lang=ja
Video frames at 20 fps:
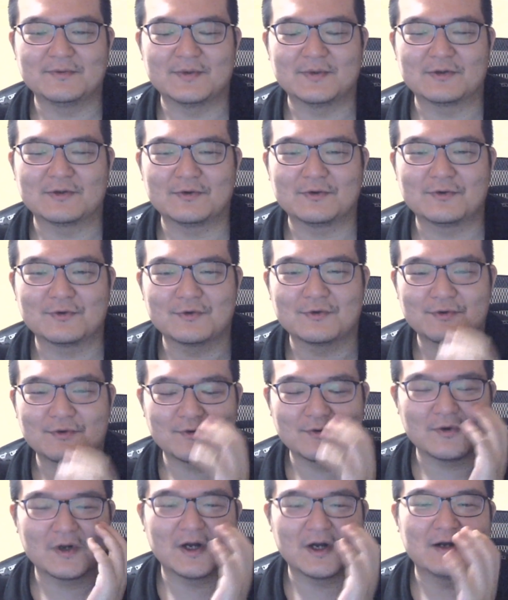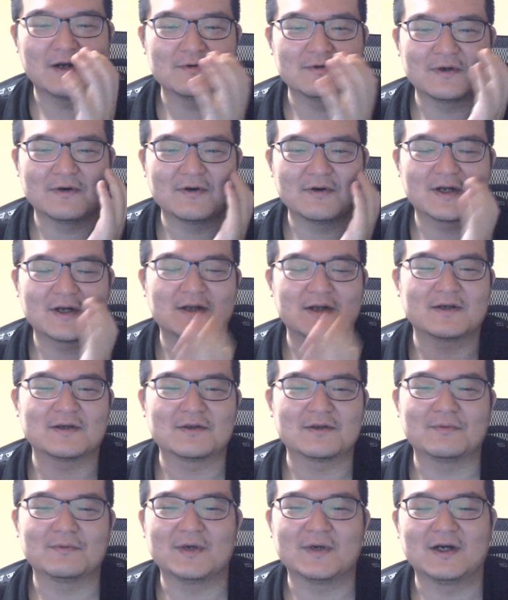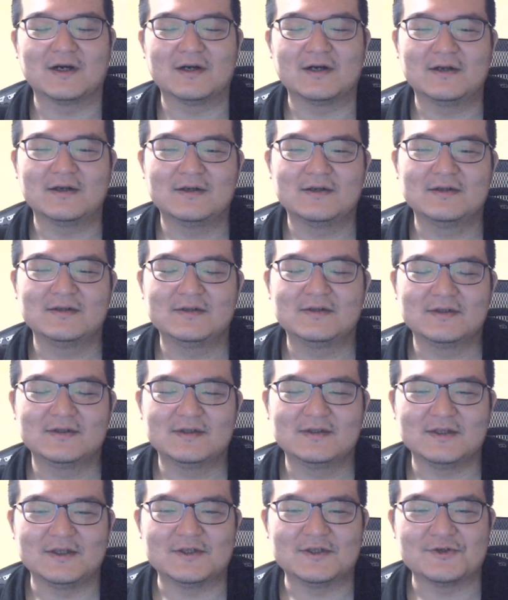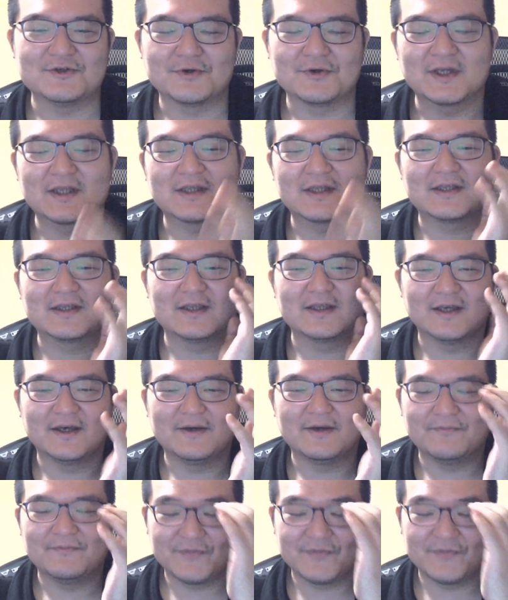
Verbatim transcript: まあ、どれほどの効果あるんかわからんけど、まあ、一応やって。